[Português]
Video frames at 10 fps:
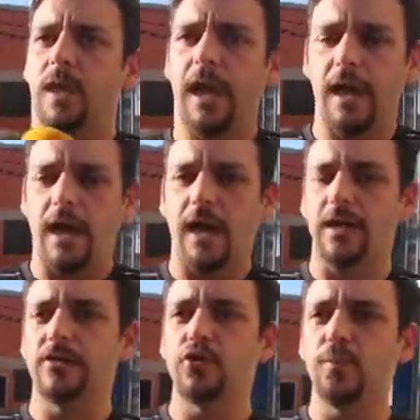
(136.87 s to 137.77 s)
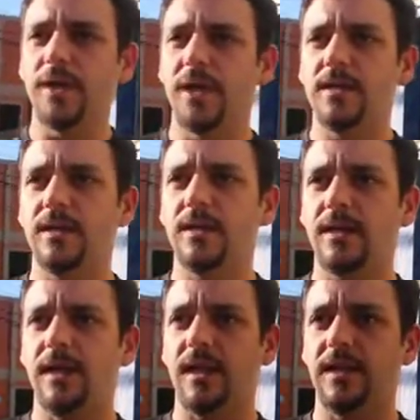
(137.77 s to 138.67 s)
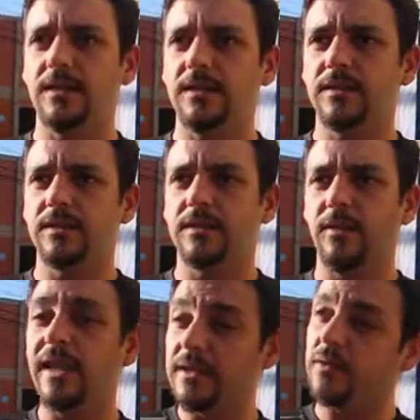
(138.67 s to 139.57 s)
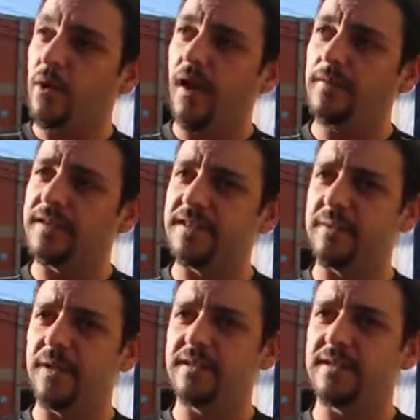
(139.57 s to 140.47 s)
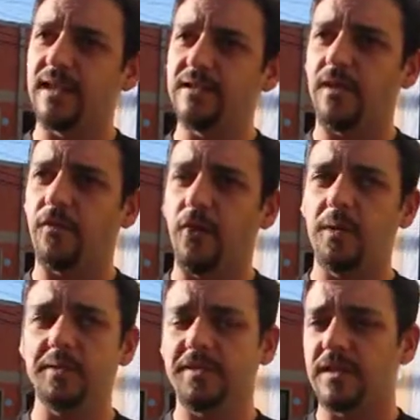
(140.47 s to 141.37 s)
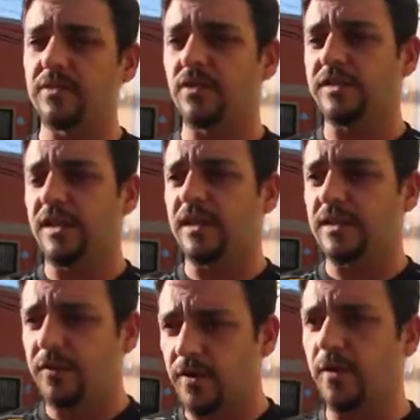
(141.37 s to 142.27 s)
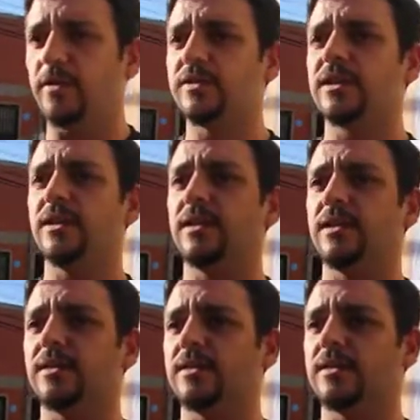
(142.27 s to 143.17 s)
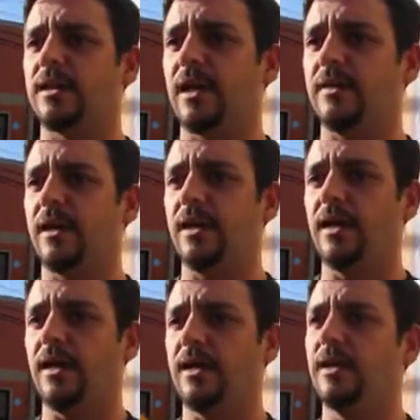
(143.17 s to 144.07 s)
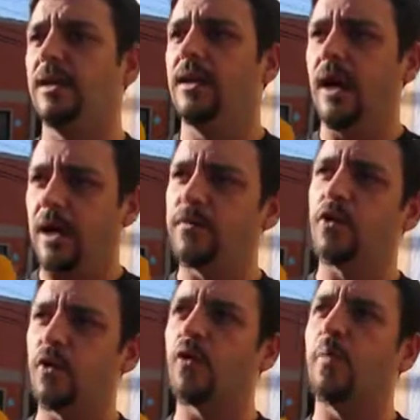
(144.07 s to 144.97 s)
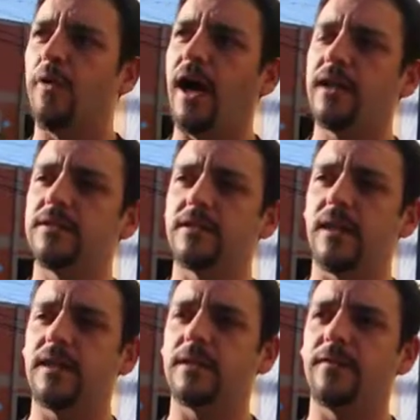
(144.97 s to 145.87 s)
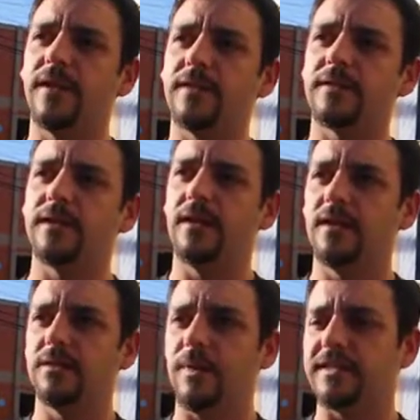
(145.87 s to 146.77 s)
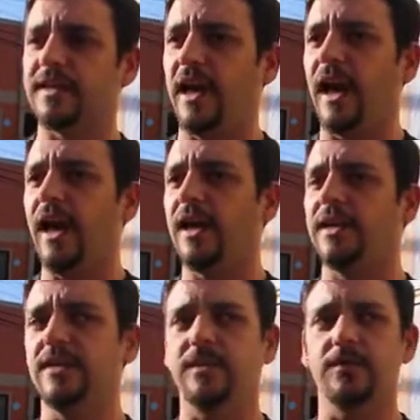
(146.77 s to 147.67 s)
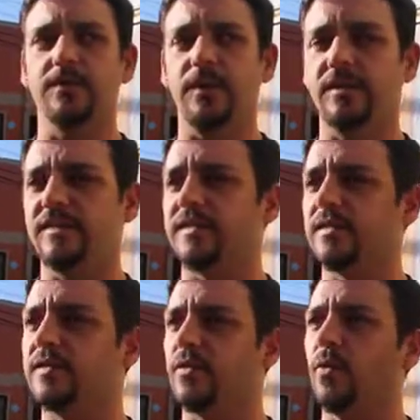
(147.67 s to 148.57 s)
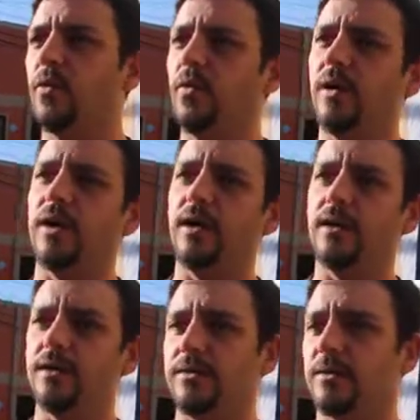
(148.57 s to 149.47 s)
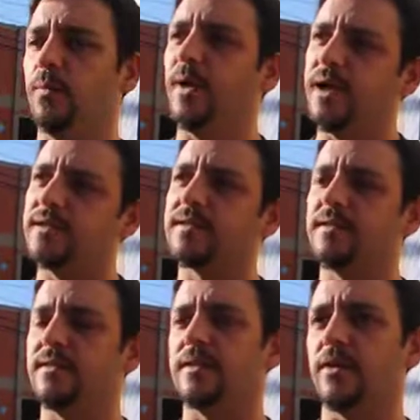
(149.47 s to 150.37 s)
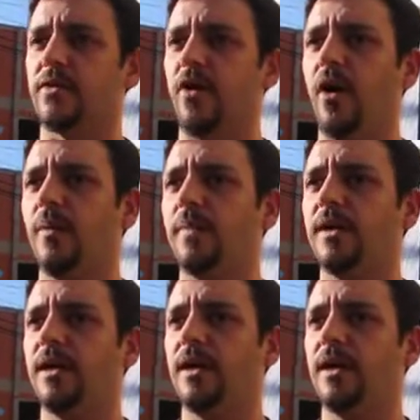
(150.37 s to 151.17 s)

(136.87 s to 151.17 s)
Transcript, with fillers: É, a arte urbana, ela não é tão nova assim, mas de certa forma, nos anos 80, 80 foi onde que, que ela aflorou, aflorou né? como arte, né? Através uh, do Basquiat, artistas de rua e o Bansky na Europa.